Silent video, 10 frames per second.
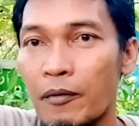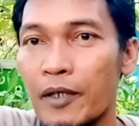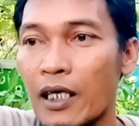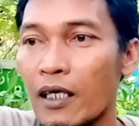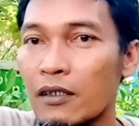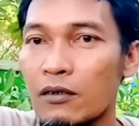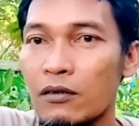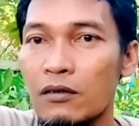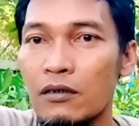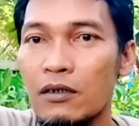wabarakatuh
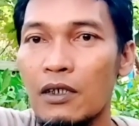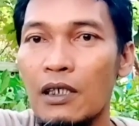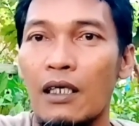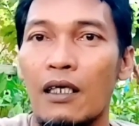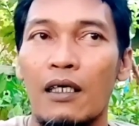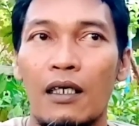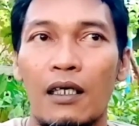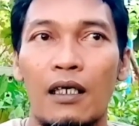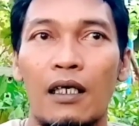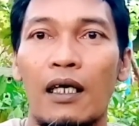
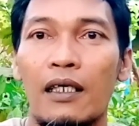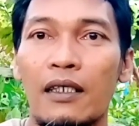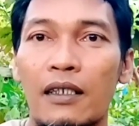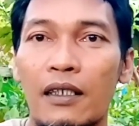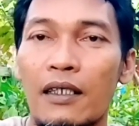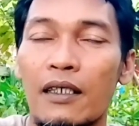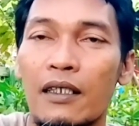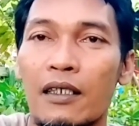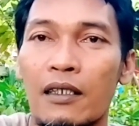uh, Hari ini